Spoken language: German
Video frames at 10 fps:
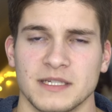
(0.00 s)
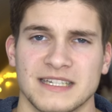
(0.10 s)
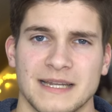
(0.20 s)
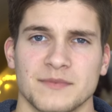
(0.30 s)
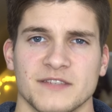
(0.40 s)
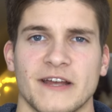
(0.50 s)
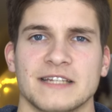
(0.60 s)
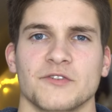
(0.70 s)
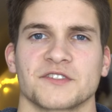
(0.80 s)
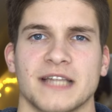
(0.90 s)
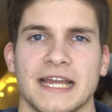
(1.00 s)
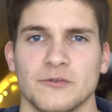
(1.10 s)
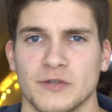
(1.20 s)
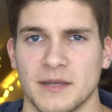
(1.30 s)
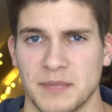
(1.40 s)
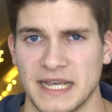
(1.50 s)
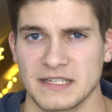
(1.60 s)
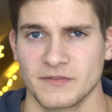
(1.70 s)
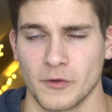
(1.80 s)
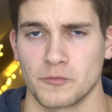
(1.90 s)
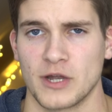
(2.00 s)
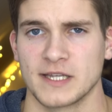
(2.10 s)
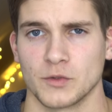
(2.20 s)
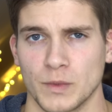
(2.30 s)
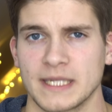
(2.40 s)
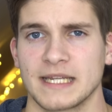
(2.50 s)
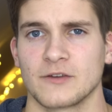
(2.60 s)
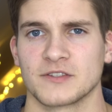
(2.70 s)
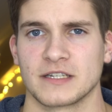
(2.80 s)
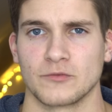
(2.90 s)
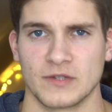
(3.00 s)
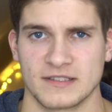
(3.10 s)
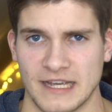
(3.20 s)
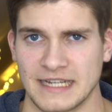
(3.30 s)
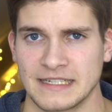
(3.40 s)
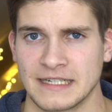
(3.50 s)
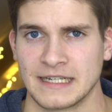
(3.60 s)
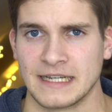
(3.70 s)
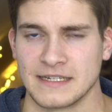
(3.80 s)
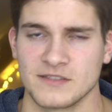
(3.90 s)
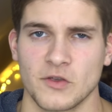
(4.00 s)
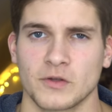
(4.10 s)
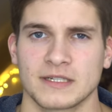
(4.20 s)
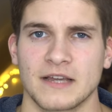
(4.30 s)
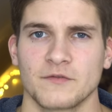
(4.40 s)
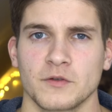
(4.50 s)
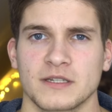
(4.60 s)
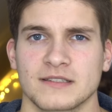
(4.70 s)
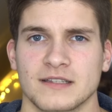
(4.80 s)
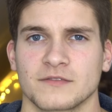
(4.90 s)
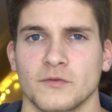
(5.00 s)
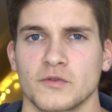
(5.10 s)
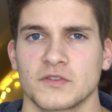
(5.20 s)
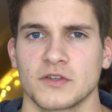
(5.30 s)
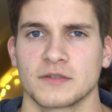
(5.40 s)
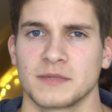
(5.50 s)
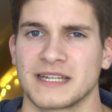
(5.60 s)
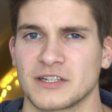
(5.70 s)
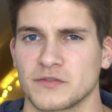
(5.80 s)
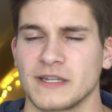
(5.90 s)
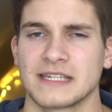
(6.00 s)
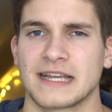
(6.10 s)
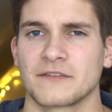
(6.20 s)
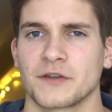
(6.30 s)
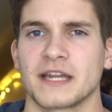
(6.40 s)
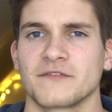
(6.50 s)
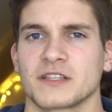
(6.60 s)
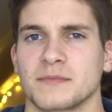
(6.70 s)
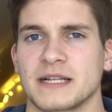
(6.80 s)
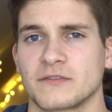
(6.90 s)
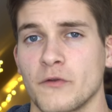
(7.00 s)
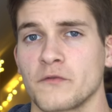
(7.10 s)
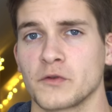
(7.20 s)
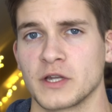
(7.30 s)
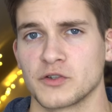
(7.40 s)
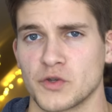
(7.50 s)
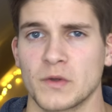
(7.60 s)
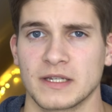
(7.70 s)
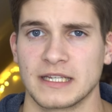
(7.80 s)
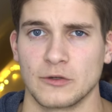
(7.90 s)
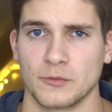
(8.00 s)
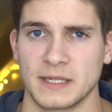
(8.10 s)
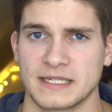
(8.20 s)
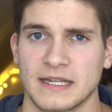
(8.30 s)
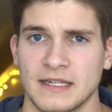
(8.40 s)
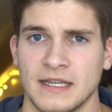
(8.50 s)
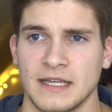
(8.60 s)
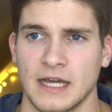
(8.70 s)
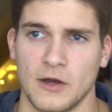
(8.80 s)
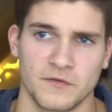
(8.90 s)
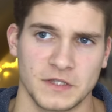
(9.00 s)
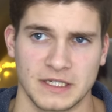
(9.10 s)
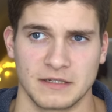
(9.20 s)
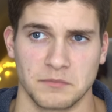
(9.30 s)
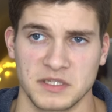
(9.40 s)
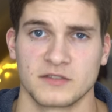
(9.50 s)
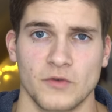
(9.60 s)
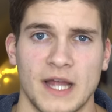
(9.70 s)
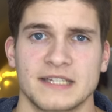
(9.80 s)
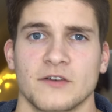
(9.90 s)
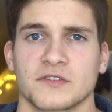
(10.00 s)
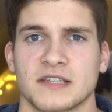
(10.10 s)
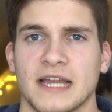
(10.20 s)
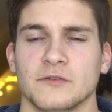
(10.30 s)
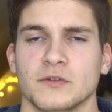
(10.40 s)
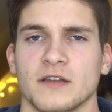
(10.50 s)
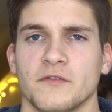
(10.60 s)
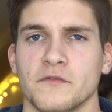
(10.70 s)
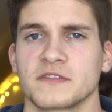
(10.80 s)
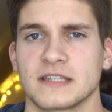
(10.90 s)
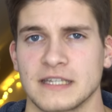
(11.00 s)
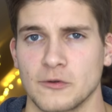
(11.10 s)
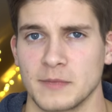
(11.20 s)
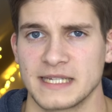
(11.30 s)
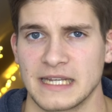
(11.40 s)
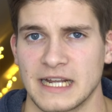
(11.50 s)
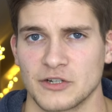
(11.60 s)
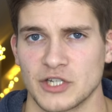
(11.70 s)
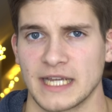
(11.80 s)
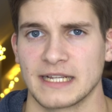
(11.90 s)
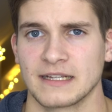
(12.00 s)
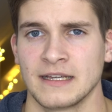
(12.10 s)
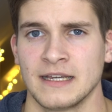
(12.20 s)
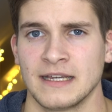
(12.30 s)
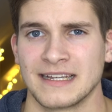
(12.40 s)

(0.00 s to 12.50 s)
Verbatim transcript: mit knapp 2100 PS von Pratt Whitney aus den USA, die sorgen dafür, dass das Flugzeug mit einer Geschwindigkeit von etwas mehr als 500 Stundenkilometer Kilometern auf ihren bis zu 1150 Kilometer langen Strecken